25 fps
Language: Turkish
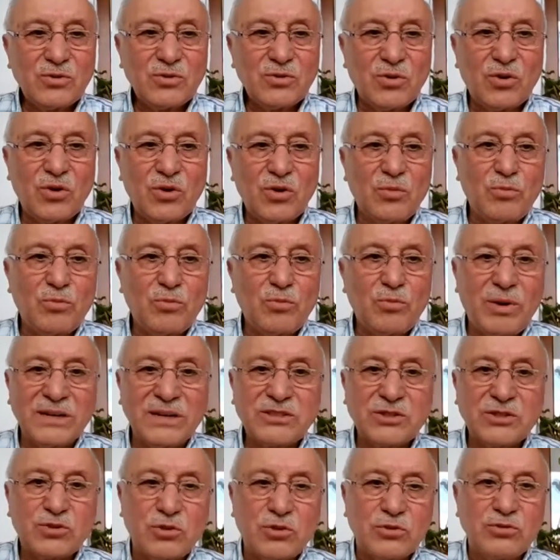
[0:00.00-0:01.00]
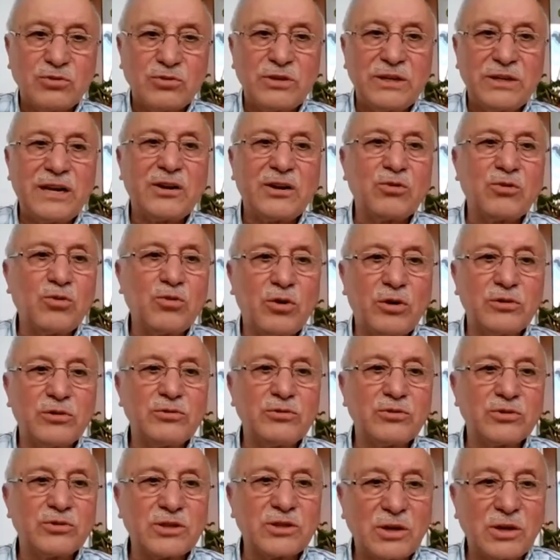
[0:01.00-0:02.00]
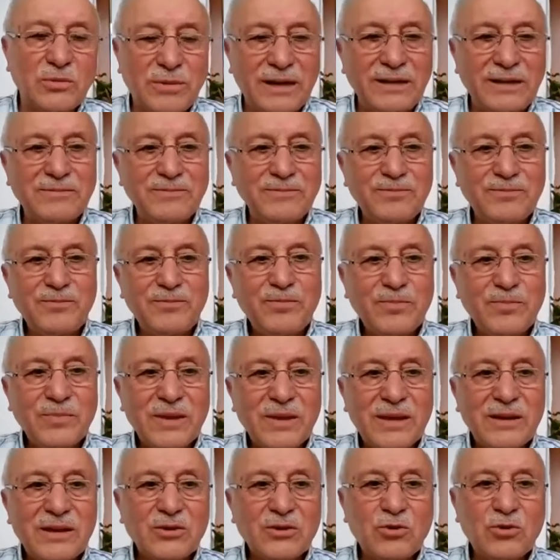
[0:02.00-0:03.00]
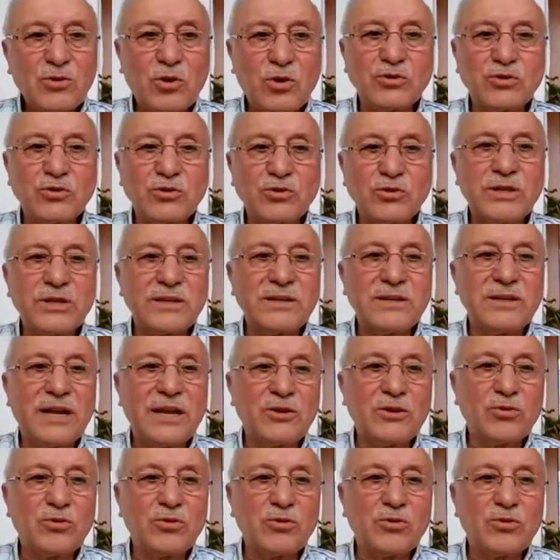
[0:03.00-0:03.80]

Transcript: O bastonunu yere koyduğu zaman koca yılan